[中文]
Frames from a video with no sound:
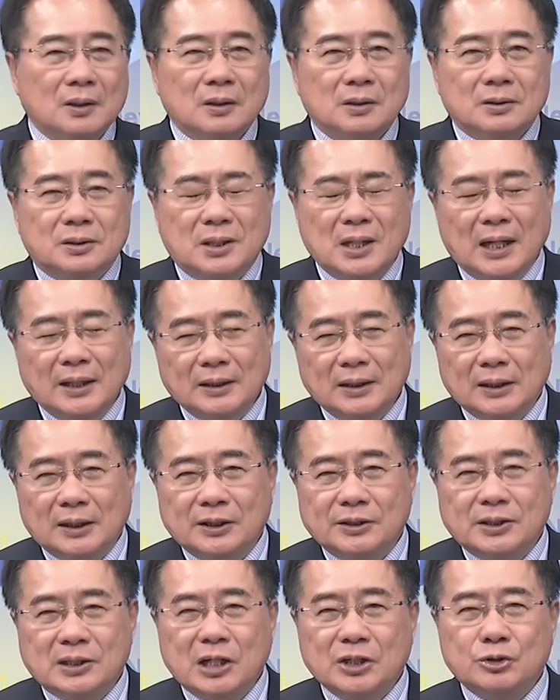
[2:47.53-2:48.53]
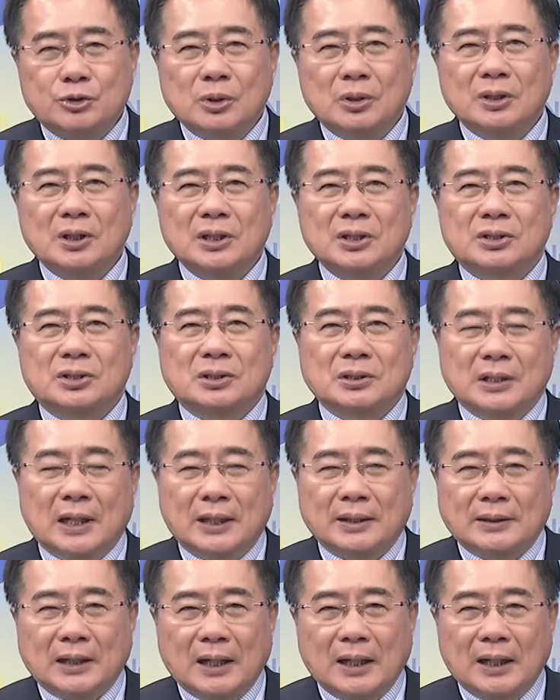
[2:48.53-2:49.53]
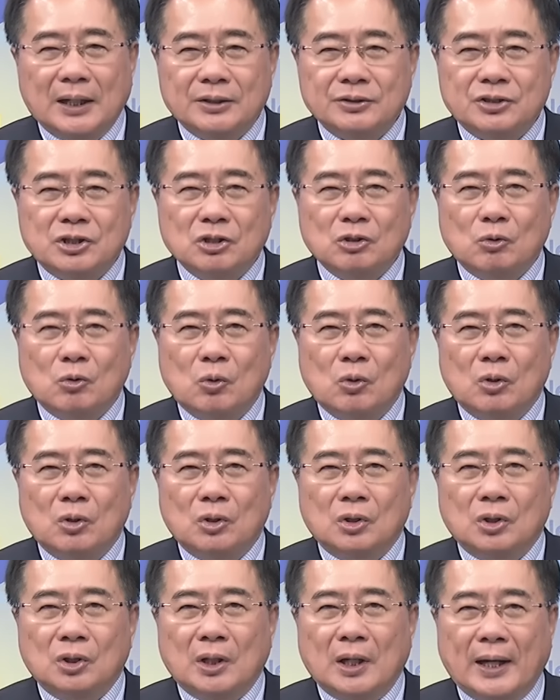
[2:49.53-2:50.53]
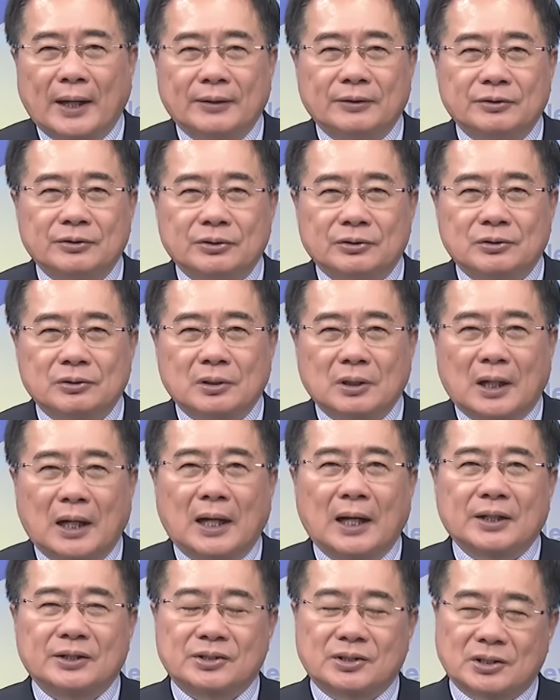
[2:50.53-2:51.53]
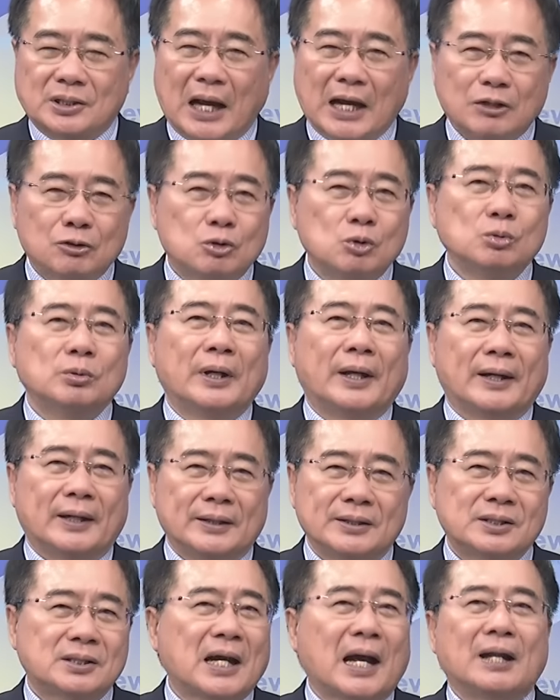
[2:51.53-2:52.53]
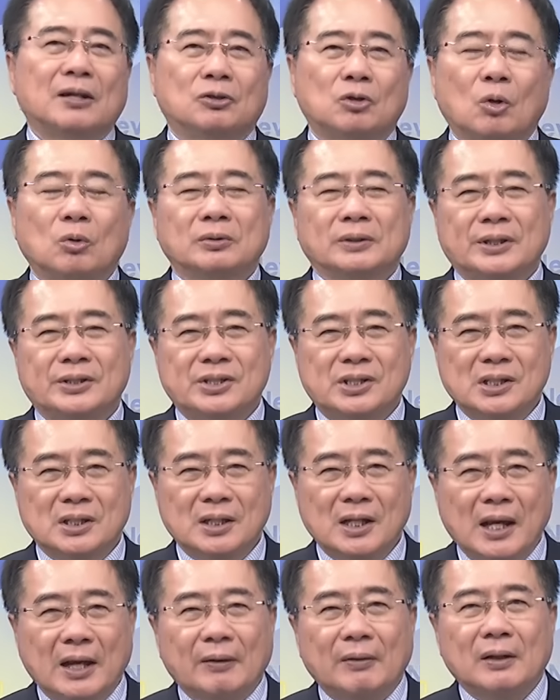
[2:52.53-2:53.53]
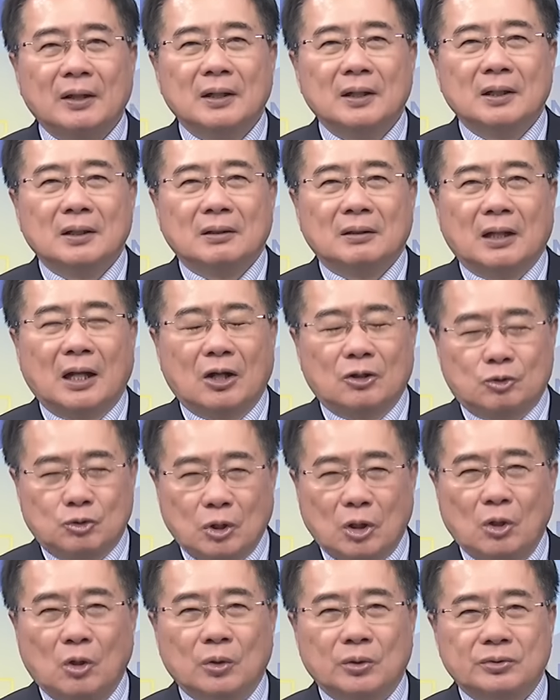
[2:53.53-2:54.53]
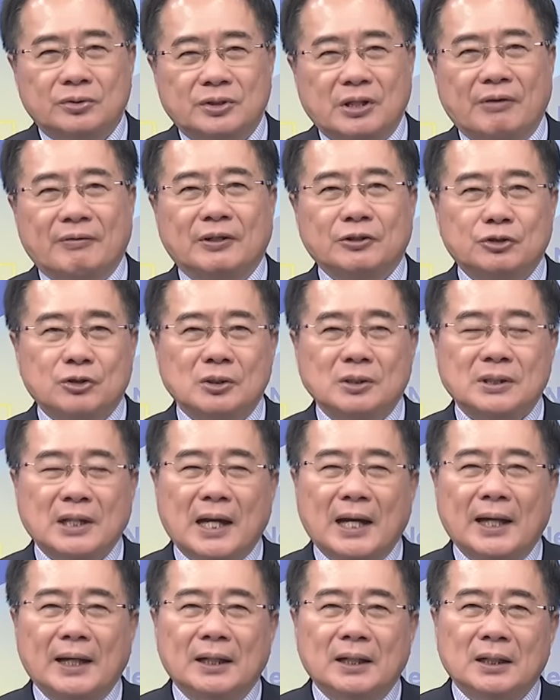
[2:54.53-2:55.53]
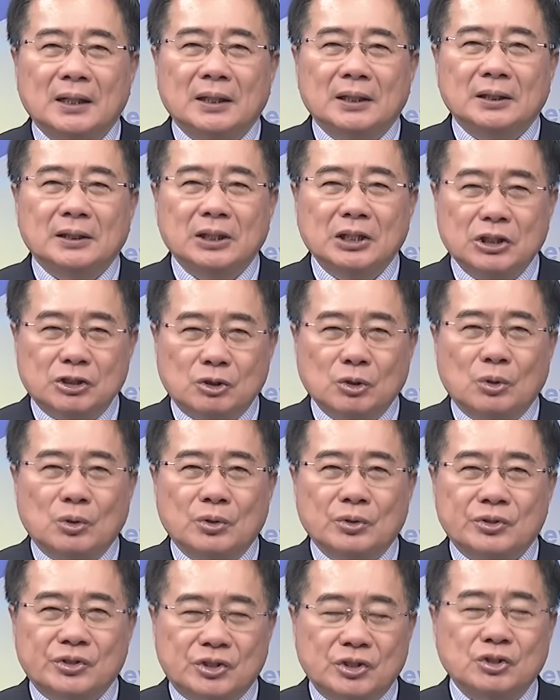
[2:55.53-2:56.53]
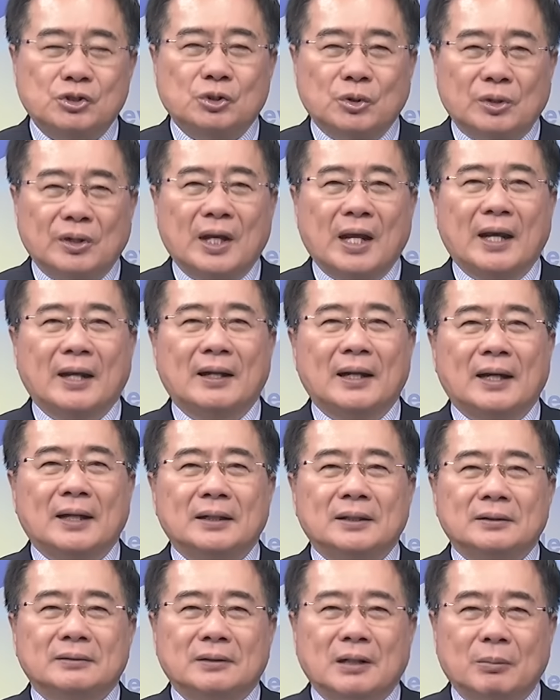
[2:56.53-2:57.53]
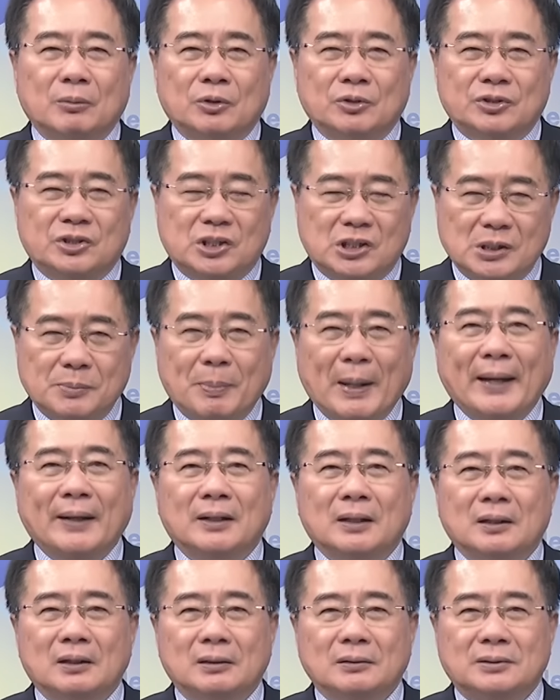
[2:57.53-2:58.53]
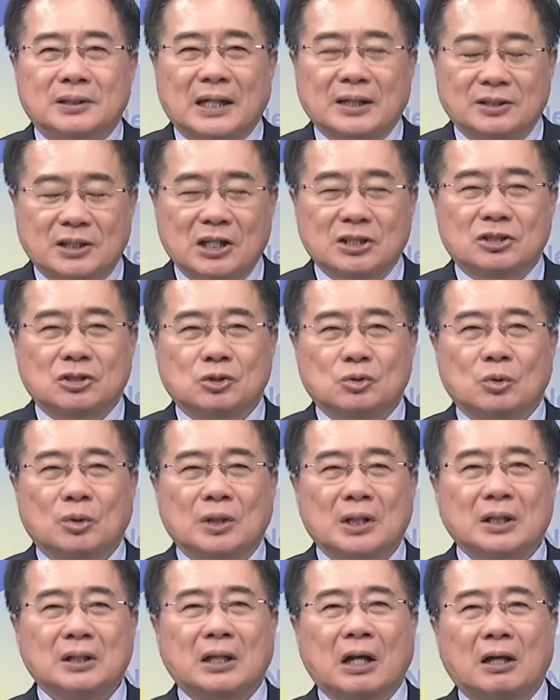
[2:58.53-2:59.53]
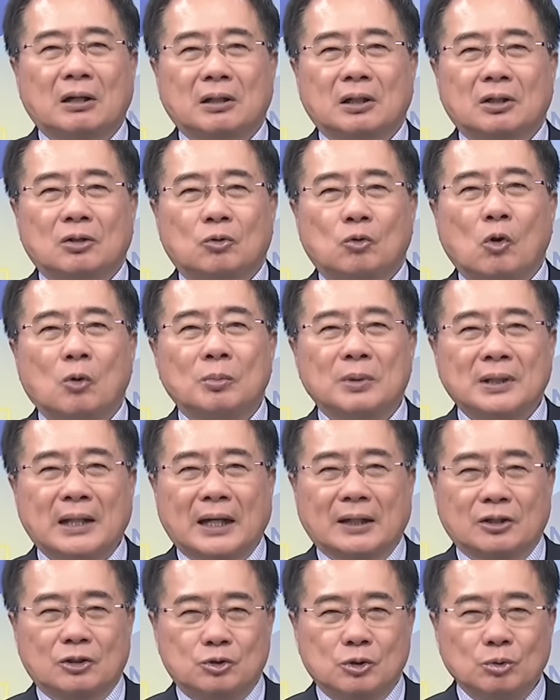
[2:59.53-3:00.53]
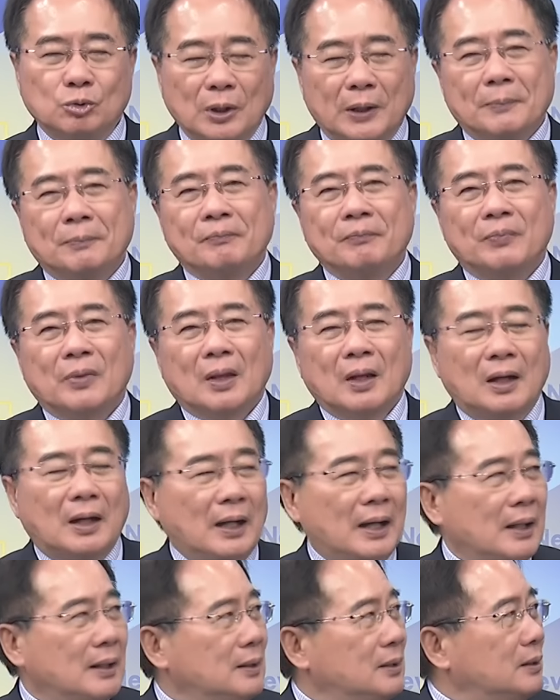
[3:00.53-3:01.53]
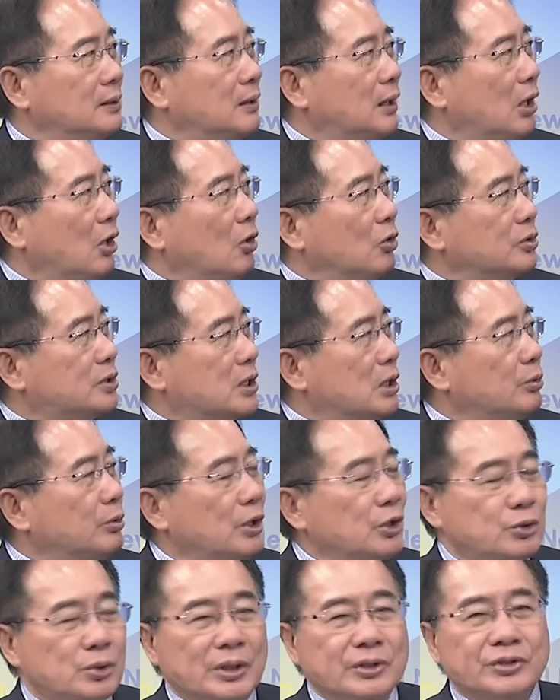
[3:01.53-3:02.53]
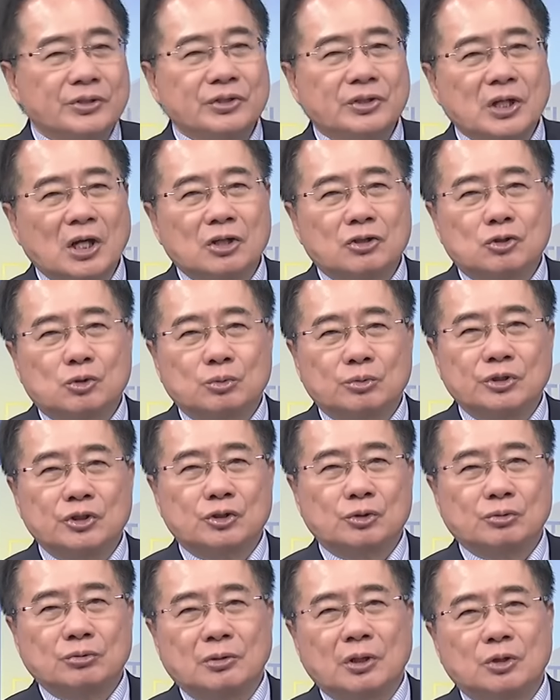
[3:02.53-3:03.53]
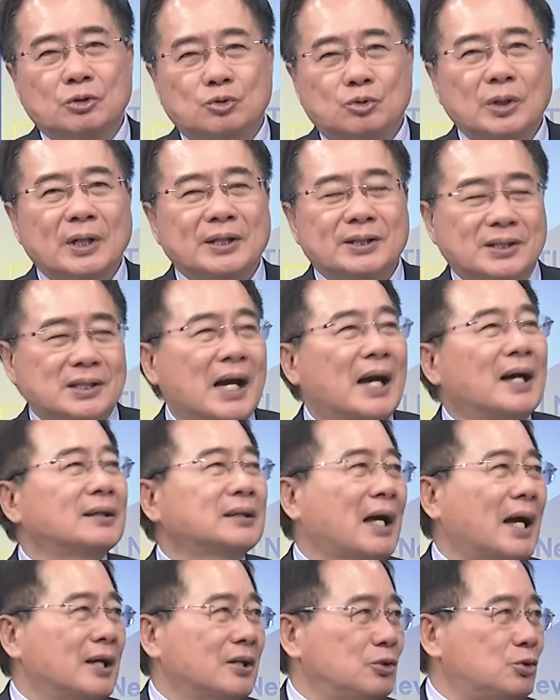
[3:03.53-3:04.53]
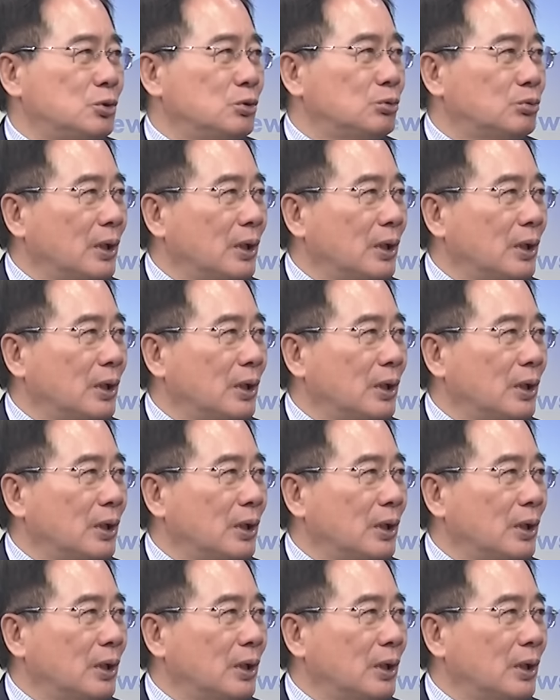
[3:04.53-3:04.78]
这样的一个建军历史啊，当然经过很啊残酷也很惨痛的经验啊，最后解放军在一九四九年呢，那么击败了蒋介石所领导的国民党的军队啊，然后成为全世界数一数二最强大的军